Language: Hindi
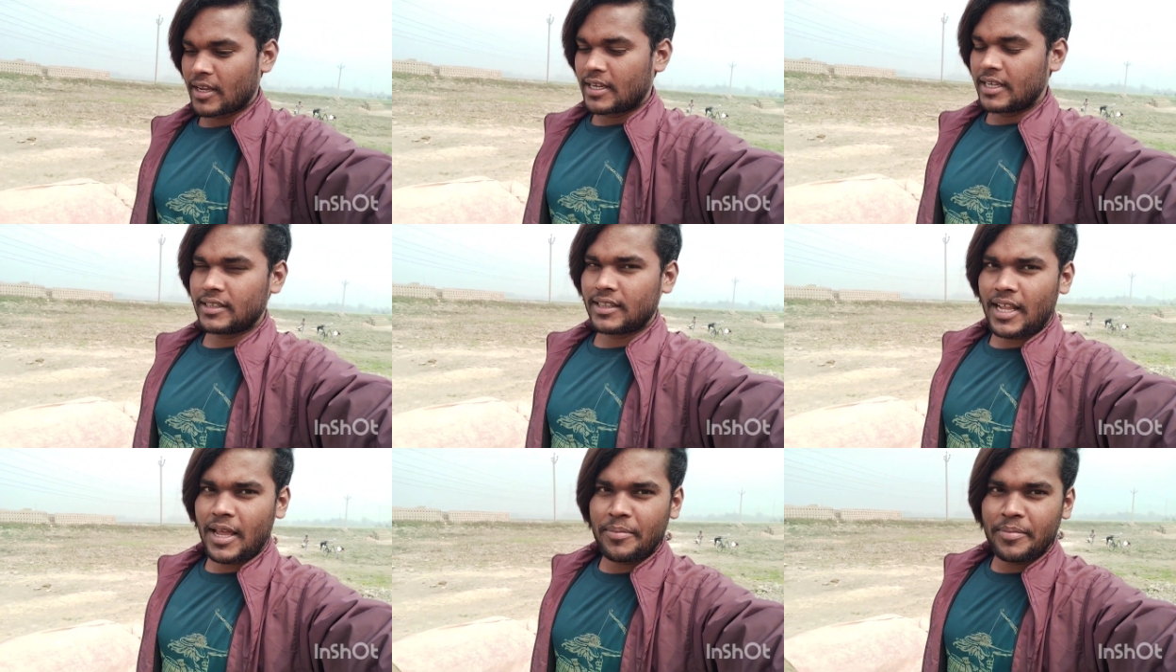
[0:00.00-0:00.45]

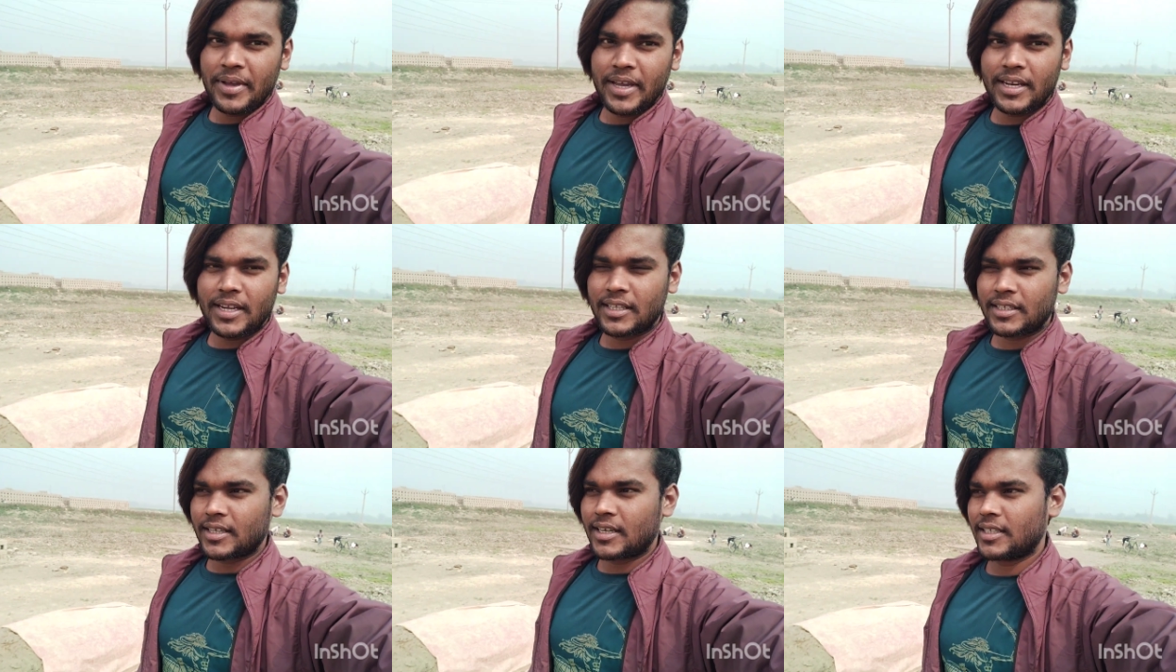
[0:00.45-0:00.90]
कितना
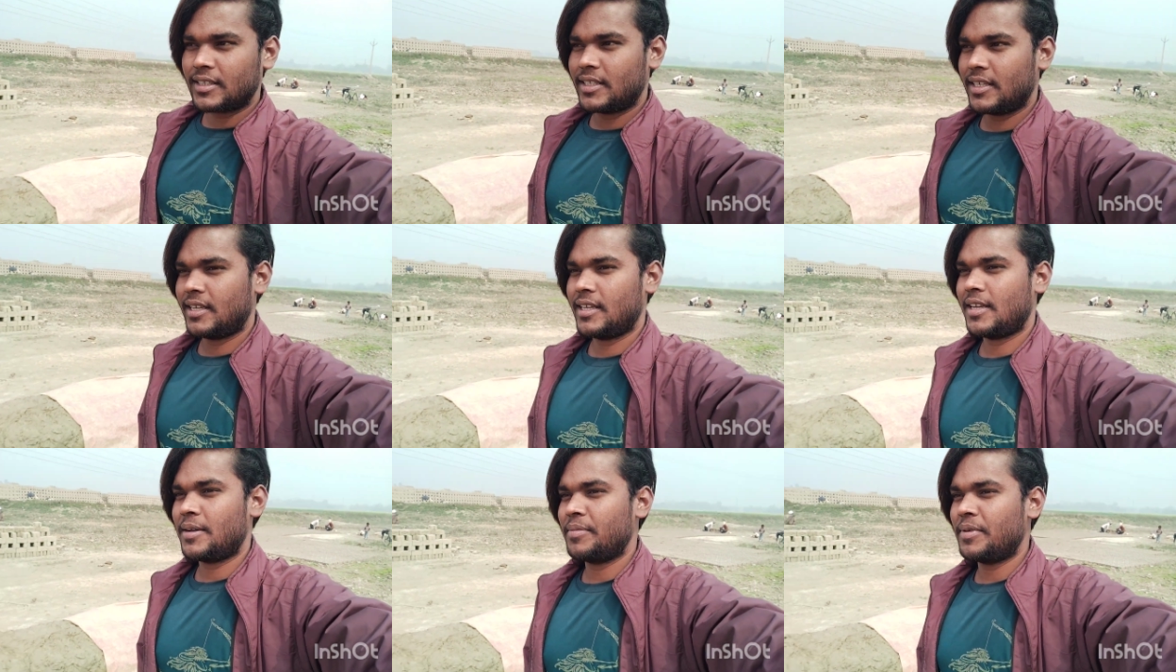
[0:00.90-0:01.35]
मेहनत
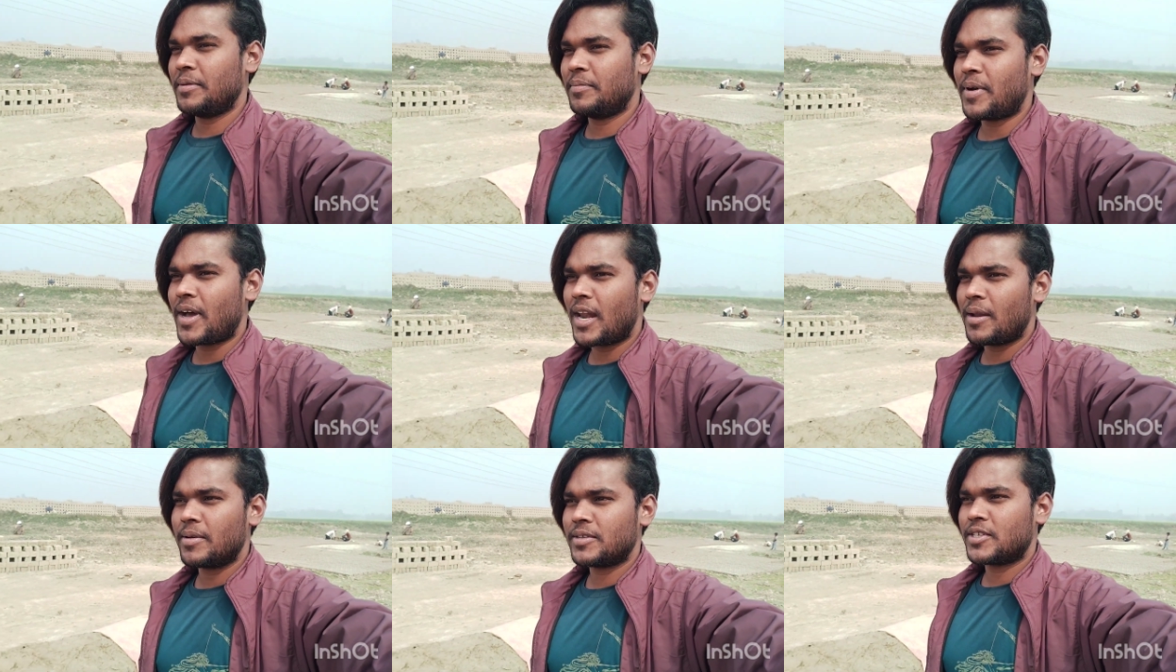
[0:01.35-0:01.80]
करते हैं अपने
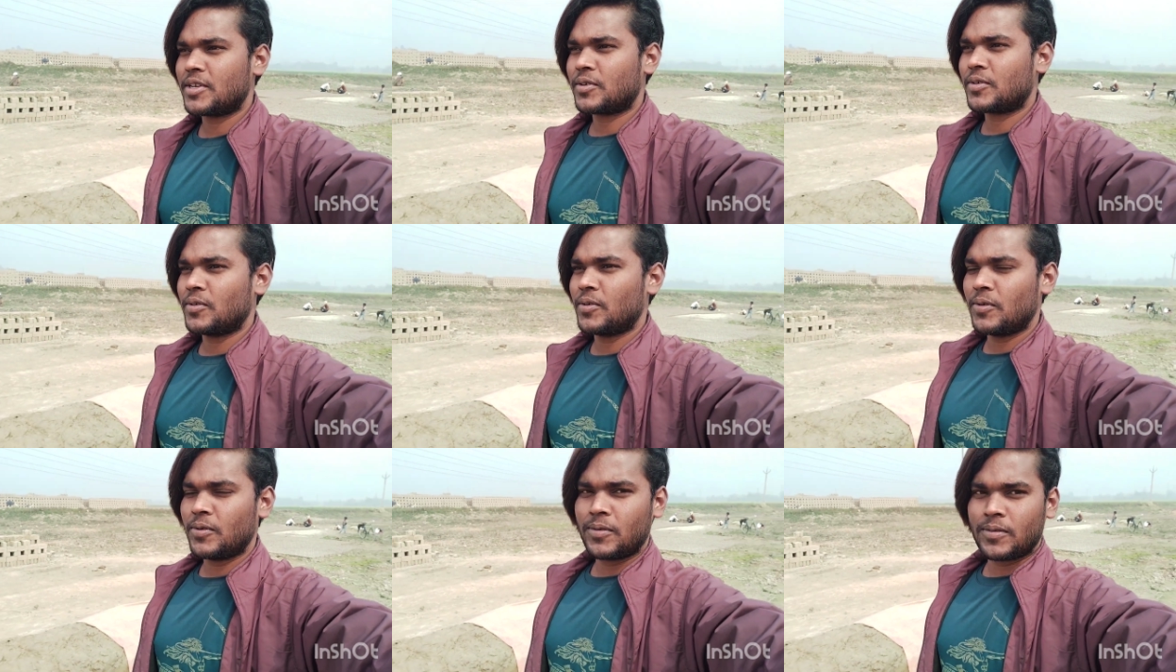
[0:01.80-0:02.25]
बाल बच्चा
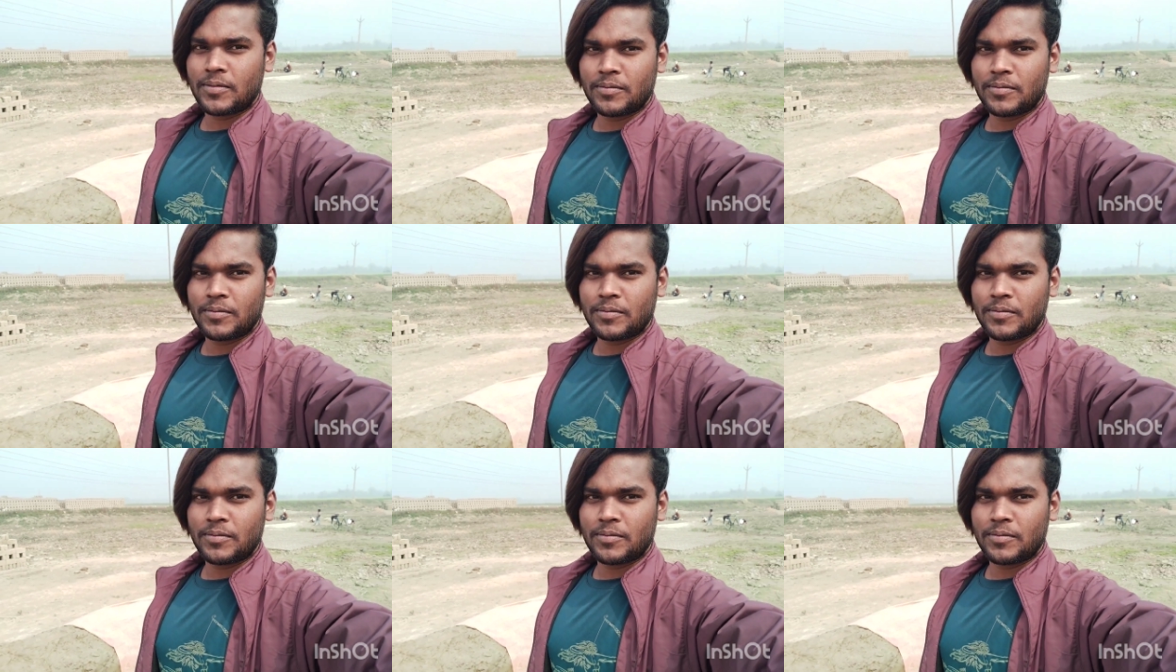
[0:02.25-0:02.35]
को